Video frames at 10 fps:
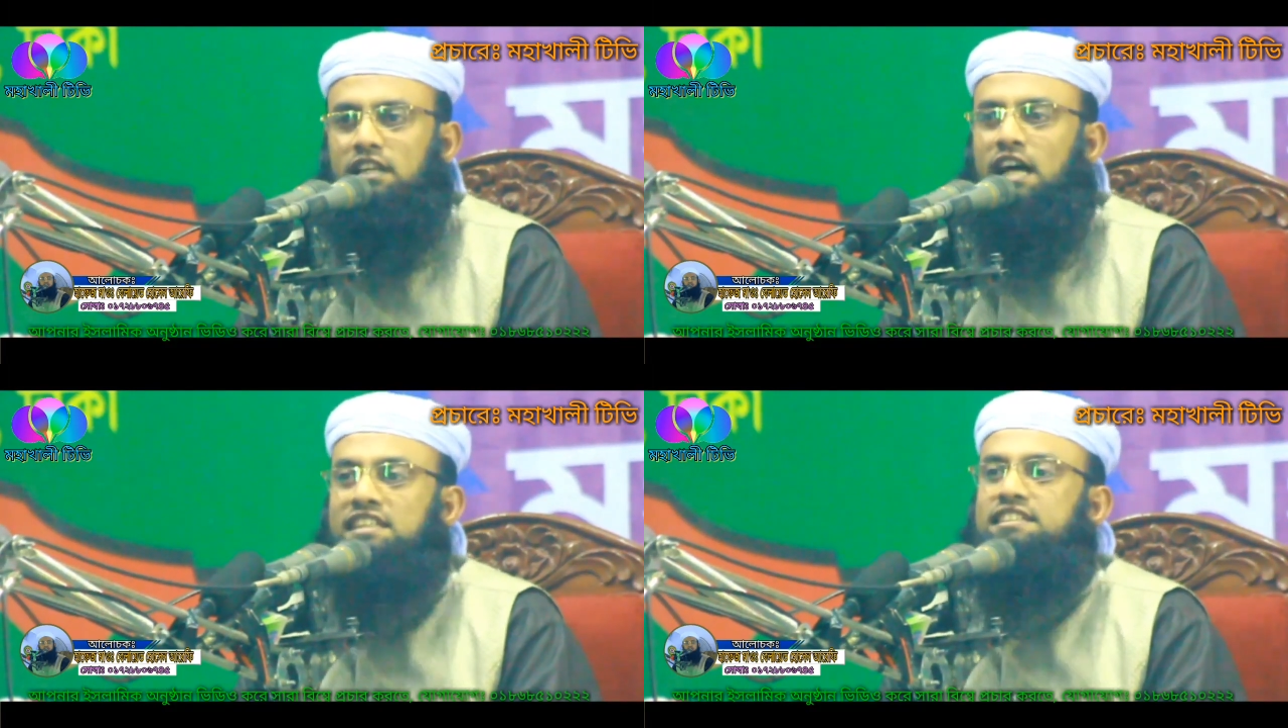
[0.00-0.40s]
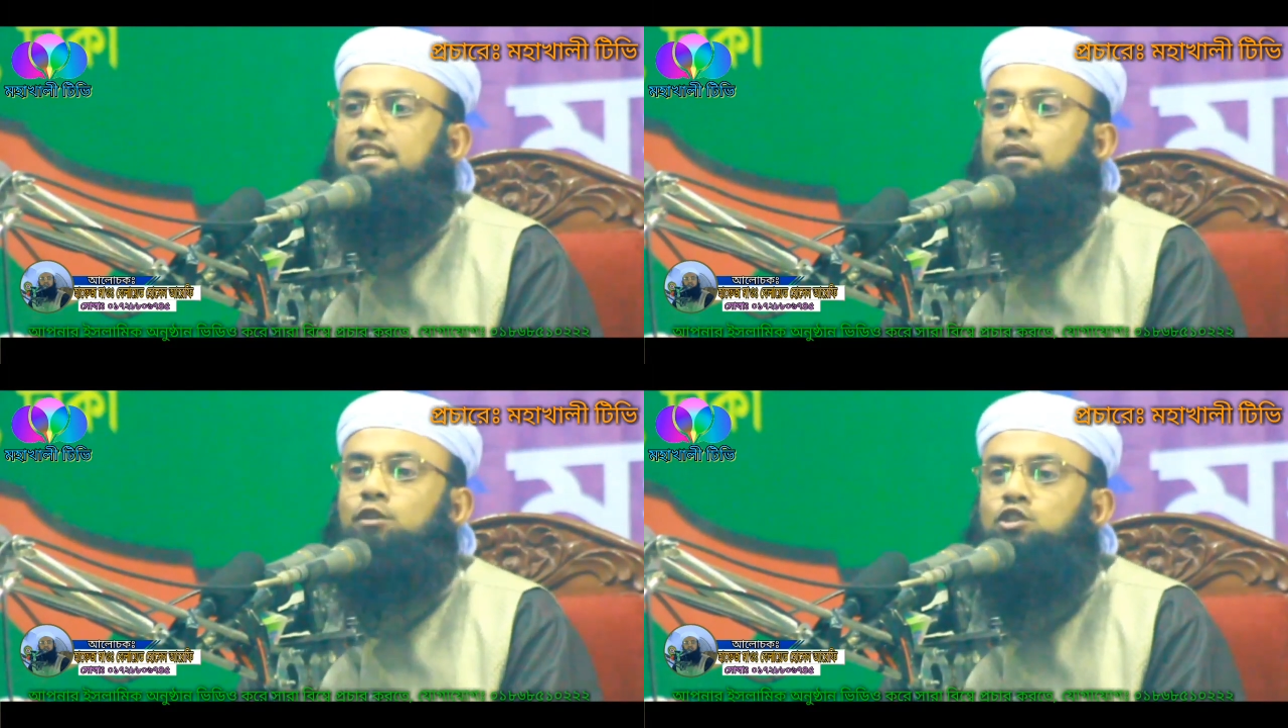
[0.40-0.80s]

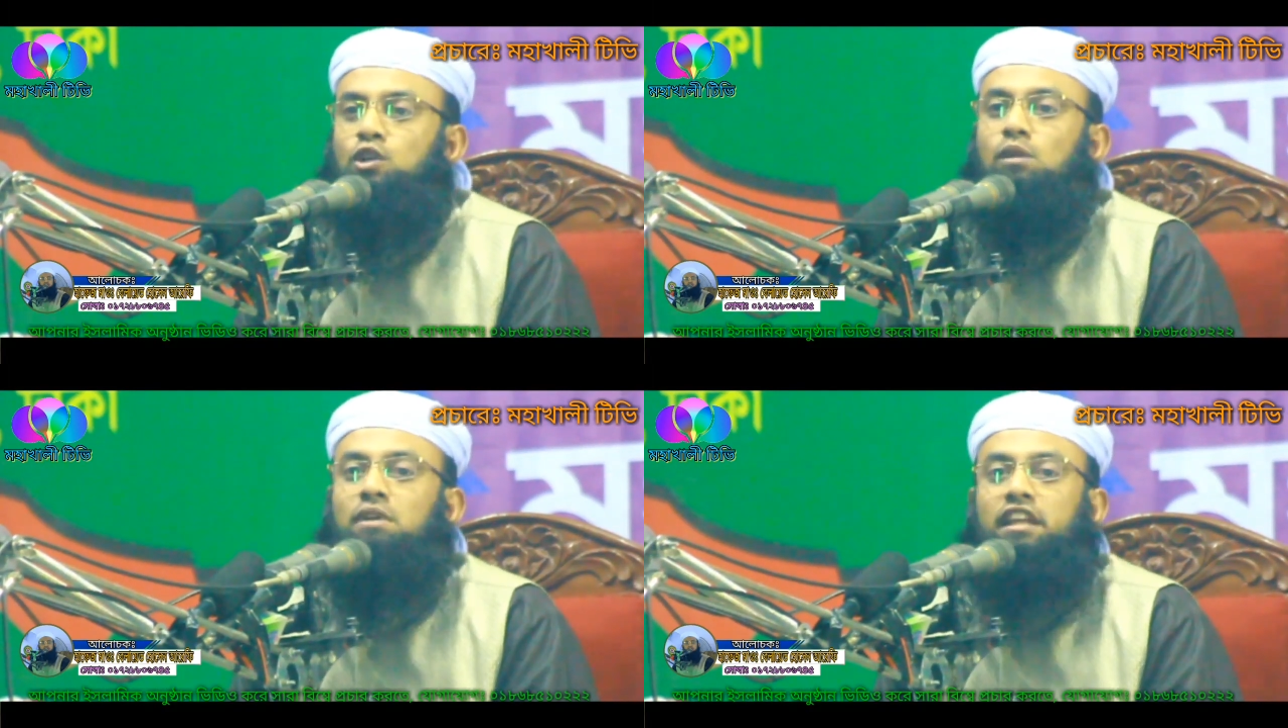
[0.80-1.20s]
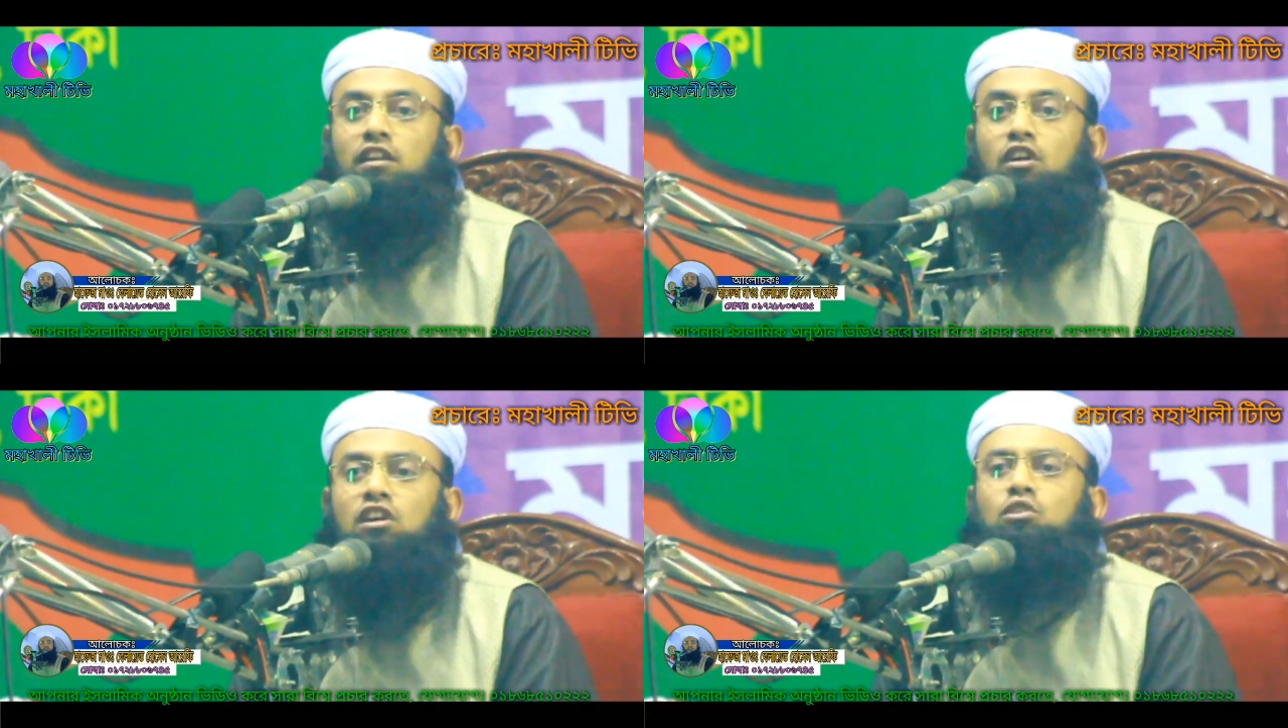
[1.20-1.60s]
আজকে
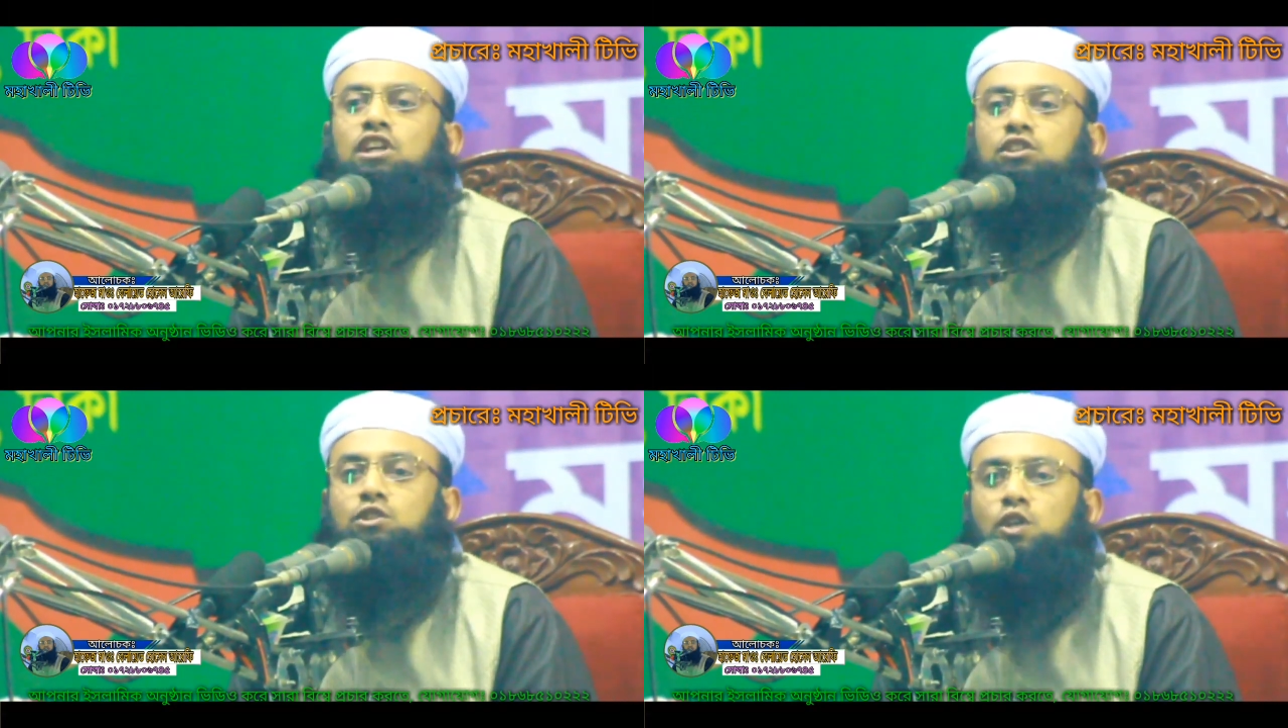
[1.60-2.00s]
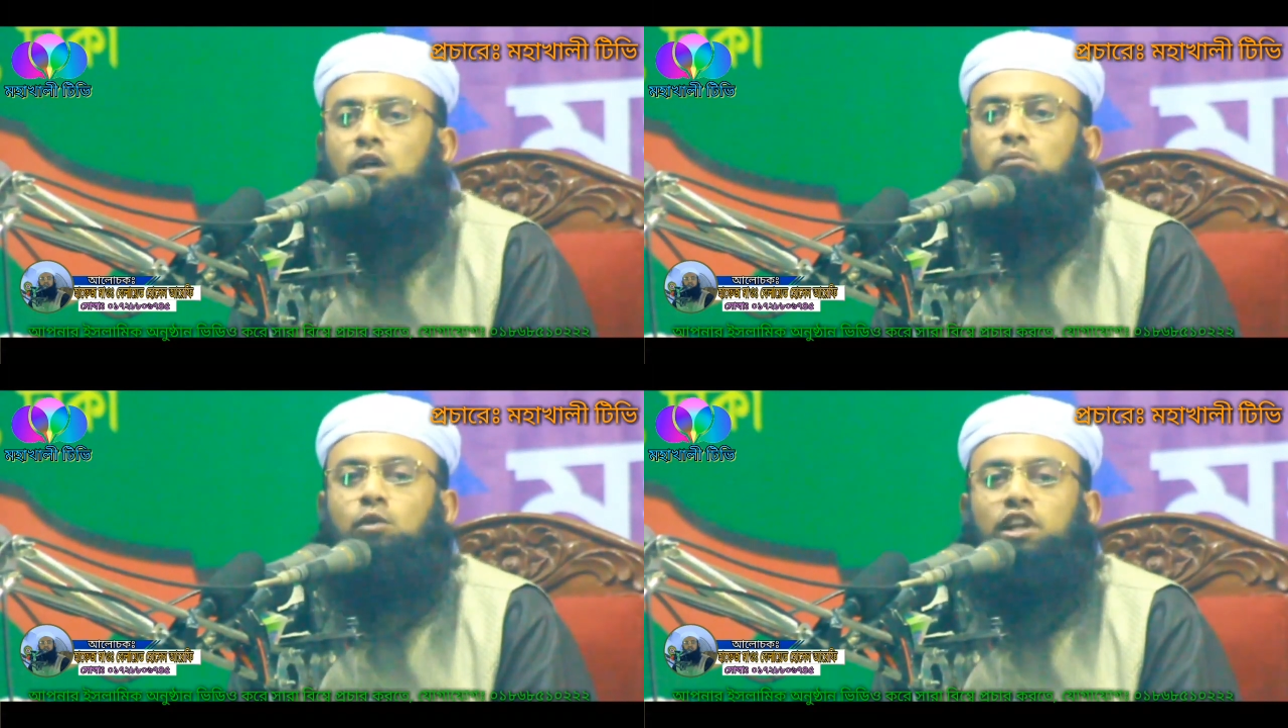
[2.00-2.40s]
মুসলমানের ঘরেও কিছু
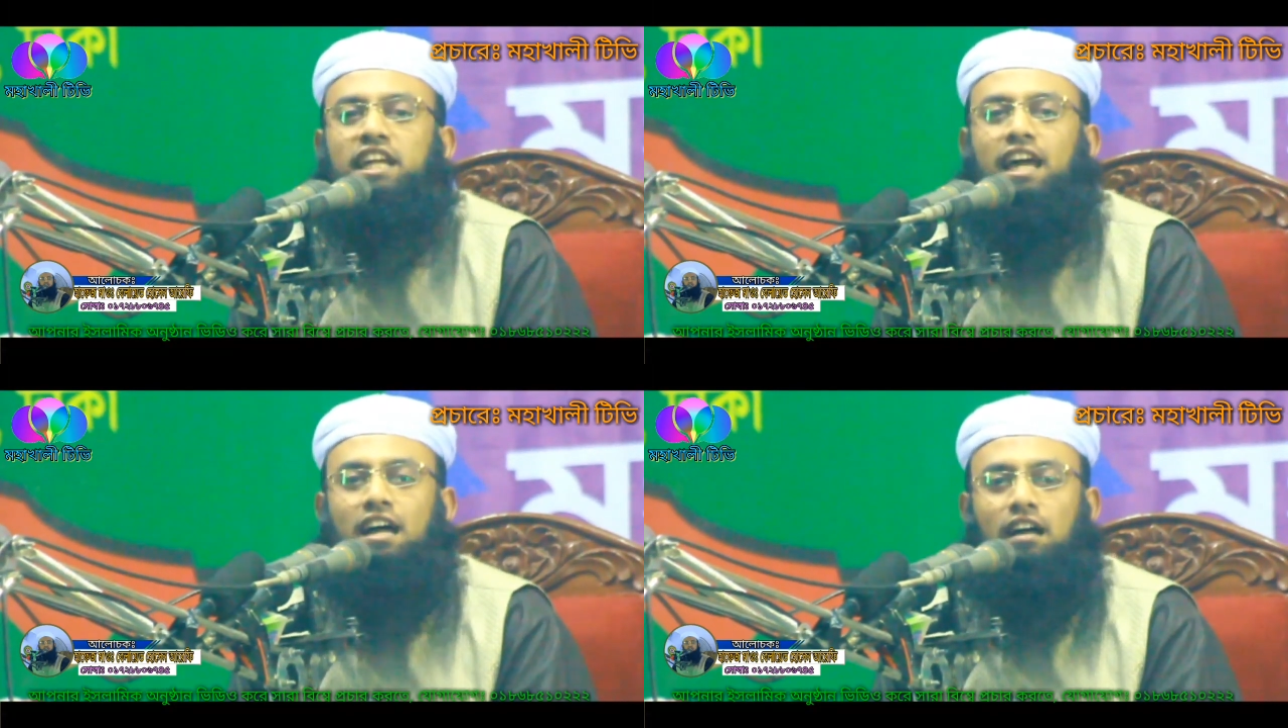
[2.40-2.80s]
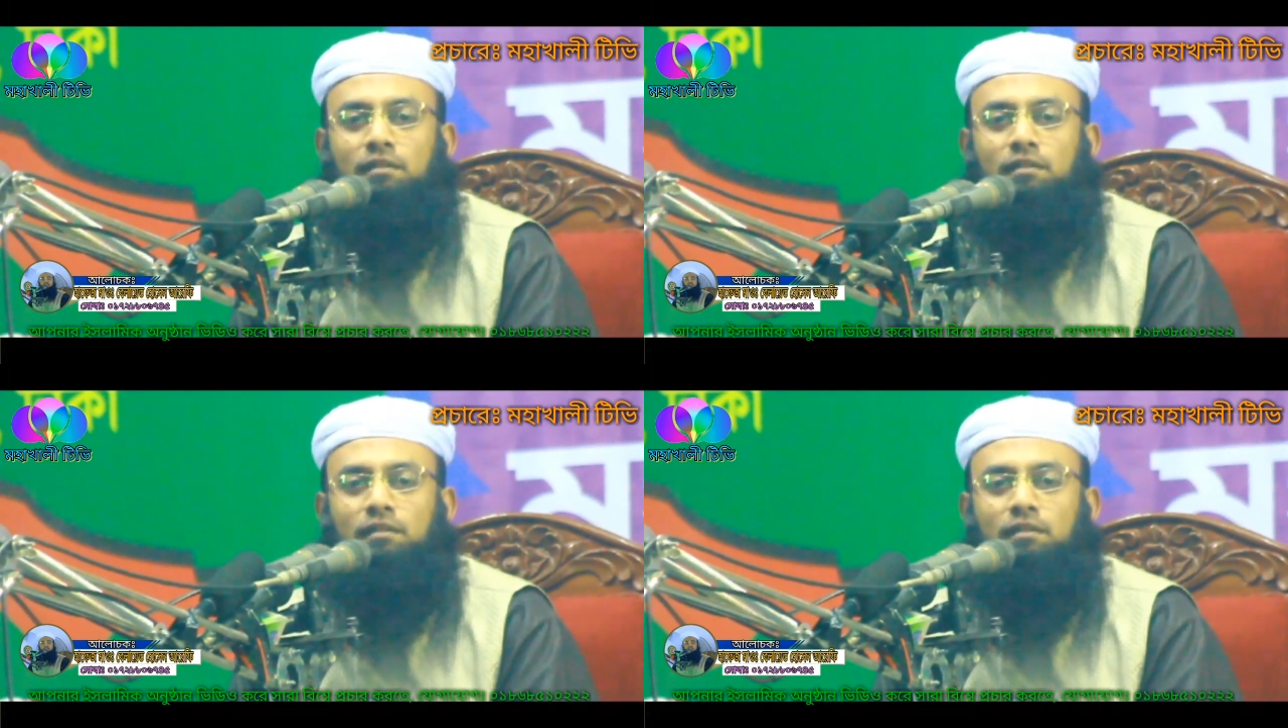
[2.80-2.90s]
জন্ম নিয়া